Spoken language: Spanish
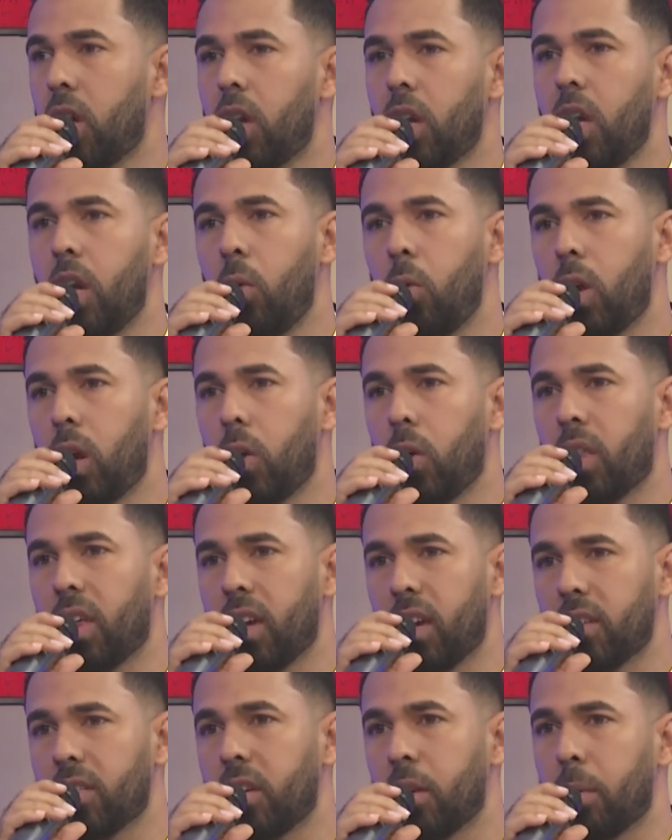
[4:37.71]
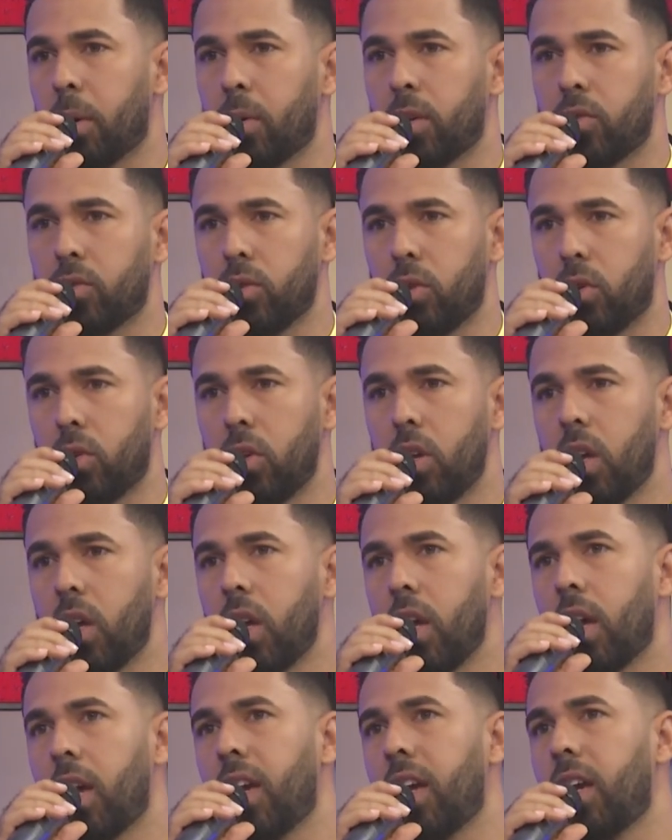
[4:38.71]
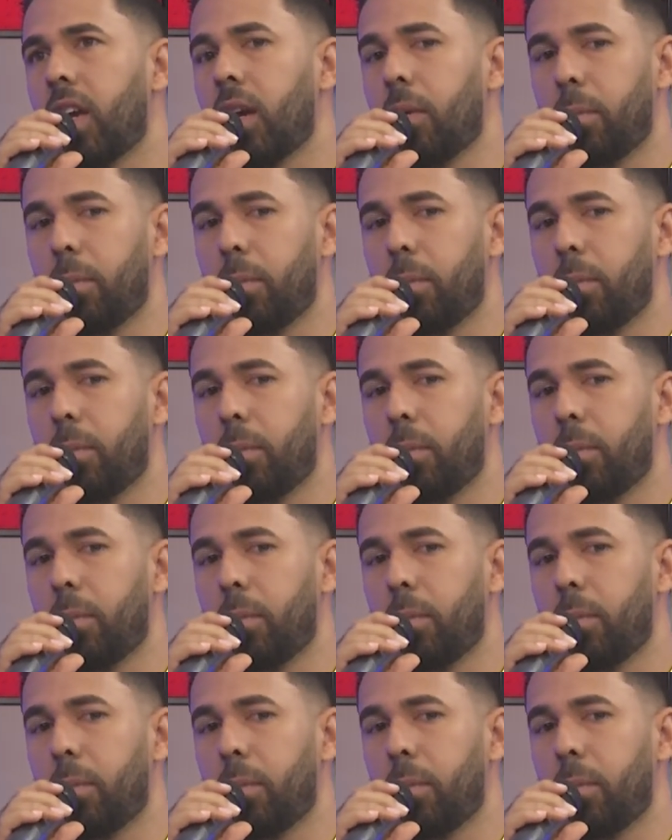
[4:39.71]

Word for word: y luego de esa evaluación eh,